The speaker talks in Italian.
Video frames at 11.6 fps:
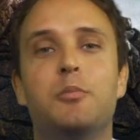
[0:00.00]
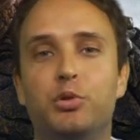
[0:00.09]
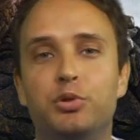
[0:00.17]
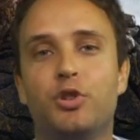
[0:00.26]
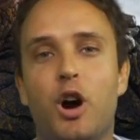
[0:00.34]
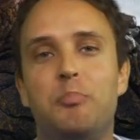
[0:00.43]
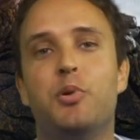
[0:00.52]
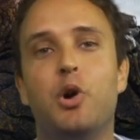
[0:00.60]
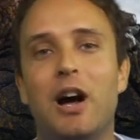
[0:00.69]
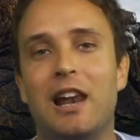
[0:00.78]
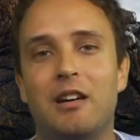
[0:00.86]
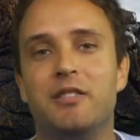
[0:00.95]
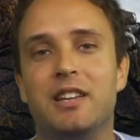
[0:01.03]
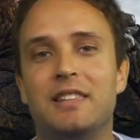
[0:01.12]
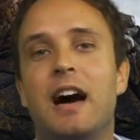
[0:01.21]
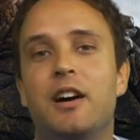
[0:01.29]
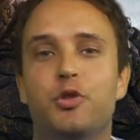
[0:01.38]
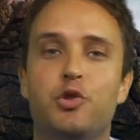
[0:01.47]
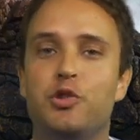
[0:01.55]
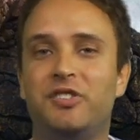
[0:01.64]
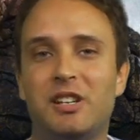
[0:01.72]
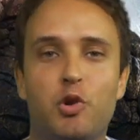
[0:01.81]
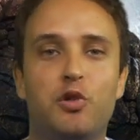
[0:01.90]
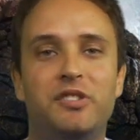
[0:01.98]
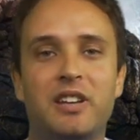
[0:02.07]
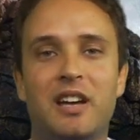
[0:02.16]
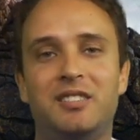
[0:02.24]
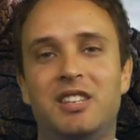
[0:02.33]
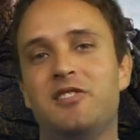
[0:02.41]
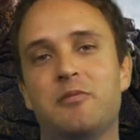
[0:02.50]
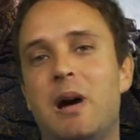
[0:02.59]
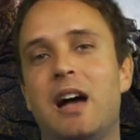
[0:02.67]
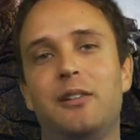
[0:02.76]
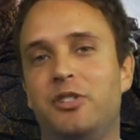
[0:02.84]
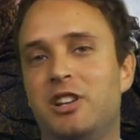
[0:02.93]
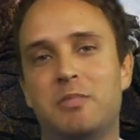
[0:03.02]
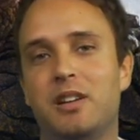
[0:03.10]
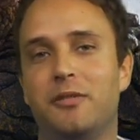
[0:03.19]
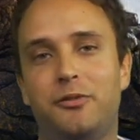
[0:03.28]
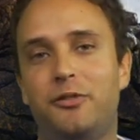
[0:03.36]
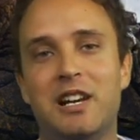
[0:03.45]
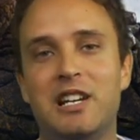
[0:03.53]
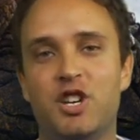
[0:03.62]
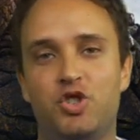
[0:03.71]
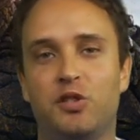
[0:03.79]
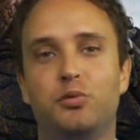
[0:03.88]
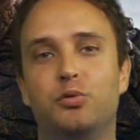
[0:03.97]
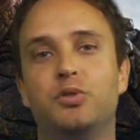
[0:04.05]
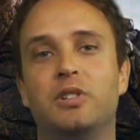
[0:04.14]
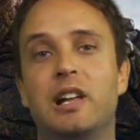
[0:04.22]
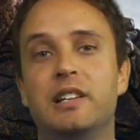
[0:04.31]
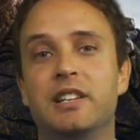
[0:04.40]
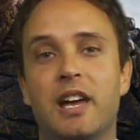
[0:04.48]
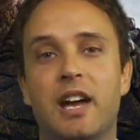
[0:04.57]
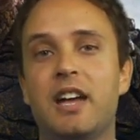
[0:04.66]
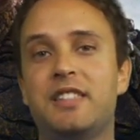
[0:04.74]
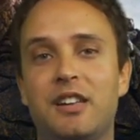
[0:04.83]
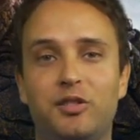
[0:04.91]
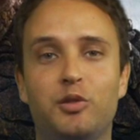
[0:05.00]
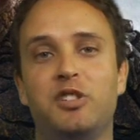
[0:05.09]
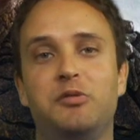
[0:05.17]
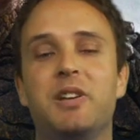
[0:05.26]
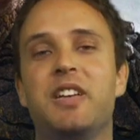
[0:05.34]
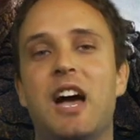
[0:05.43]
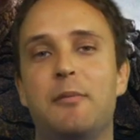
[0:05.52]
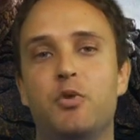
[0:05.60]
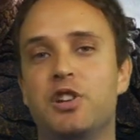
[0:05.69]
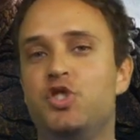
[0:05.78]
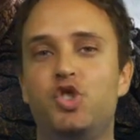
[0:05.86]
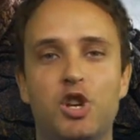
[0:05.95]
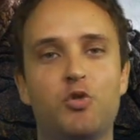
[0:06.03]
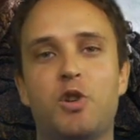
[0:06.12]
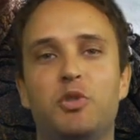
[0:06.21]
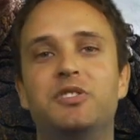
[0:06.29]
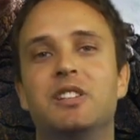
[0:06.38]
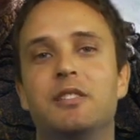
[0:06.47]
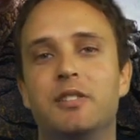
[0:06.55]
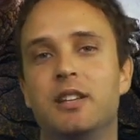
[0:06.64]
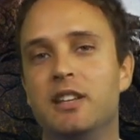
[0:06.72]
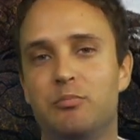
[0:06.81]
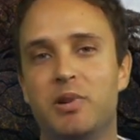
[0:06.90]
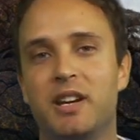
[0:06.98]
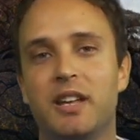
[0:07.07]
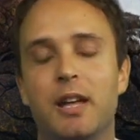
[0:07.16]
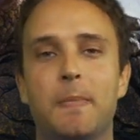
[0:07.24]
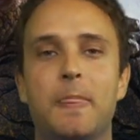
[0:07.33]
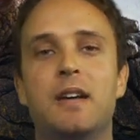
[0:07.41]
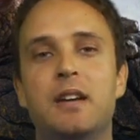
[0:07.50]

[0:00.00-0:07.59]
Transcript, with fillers: Purtroppo è la verità, noi non siamo così cattivi ma il film fallisce su tutta la linea e adesso vi spieghiamo in 5 motivi il perché.